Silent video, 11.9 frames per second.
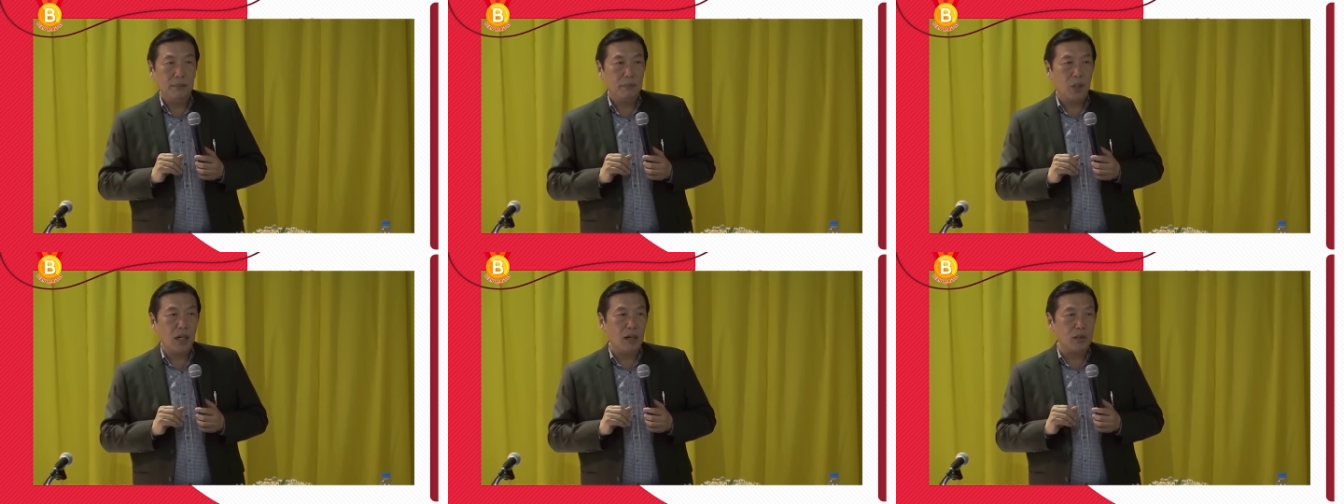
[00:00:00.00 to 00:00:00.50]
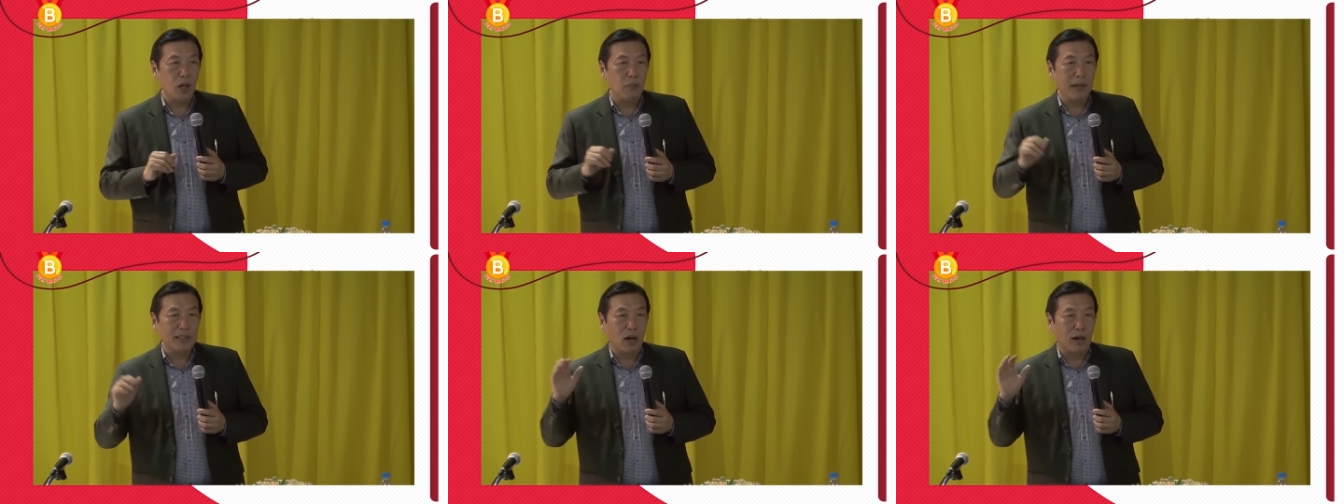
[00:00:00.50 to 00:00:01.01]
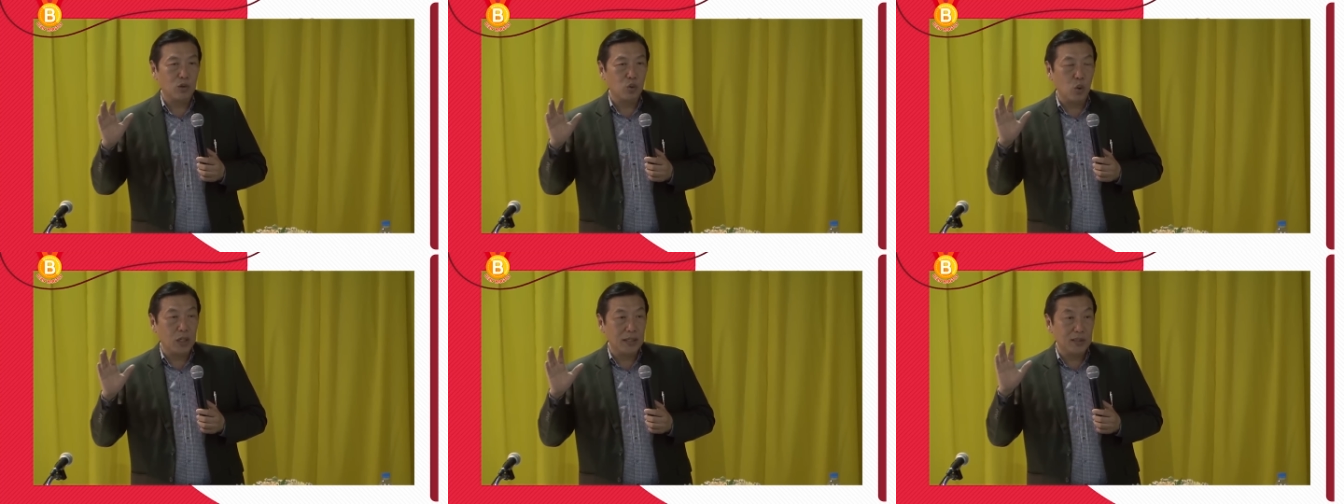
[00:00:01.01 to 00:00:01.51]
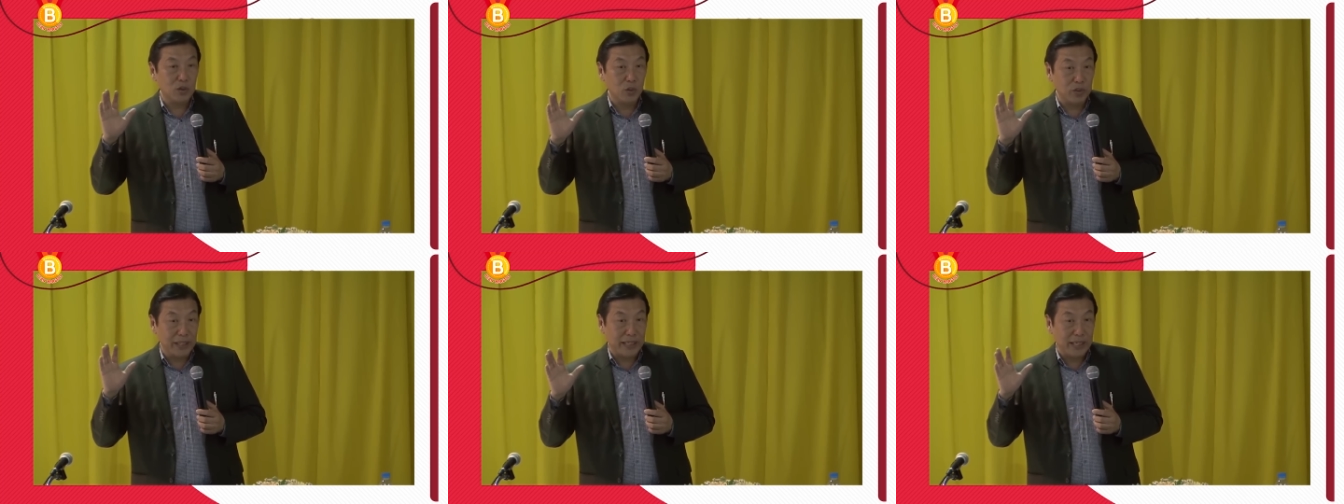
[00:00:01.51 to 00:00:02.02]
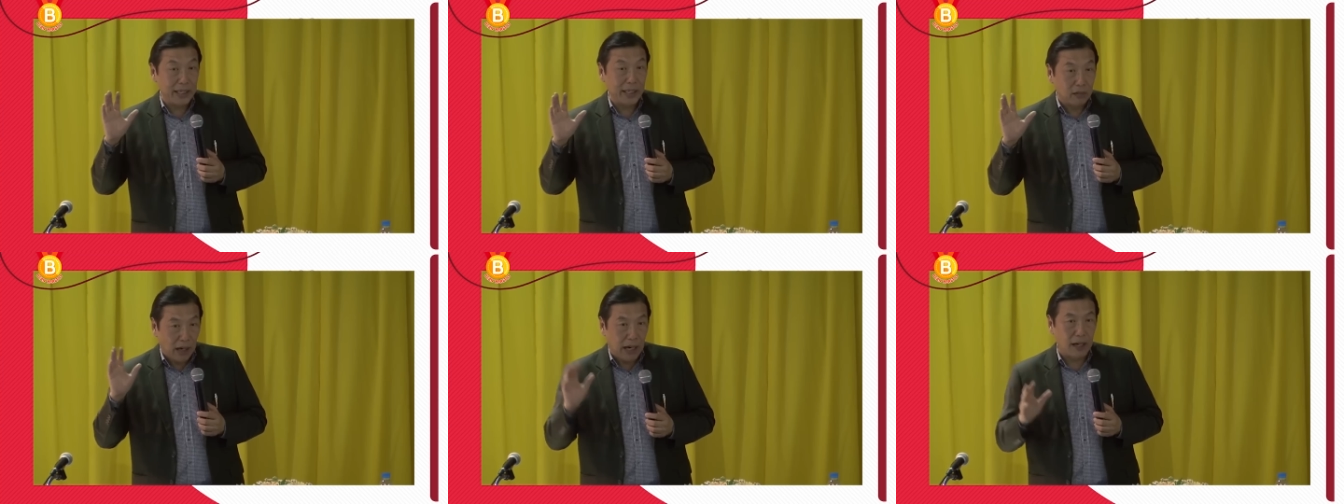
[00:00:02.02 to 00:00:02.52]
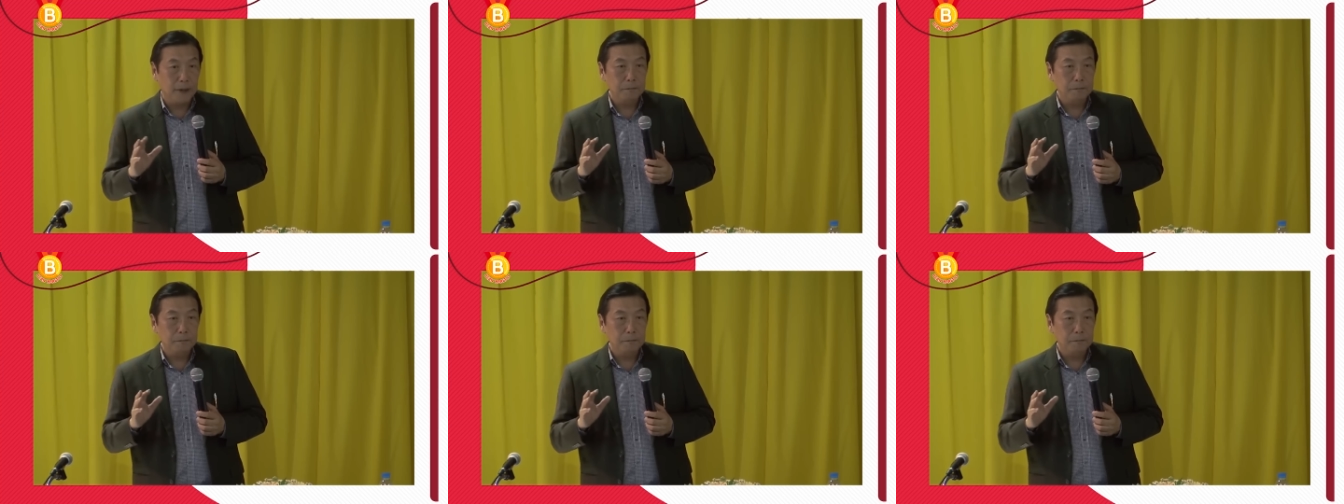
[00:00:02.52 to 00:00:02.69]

เพราะฉะนั้นเราต้องมาต่อสู้ขึ้นสู่สิ่งที่ดีกว่า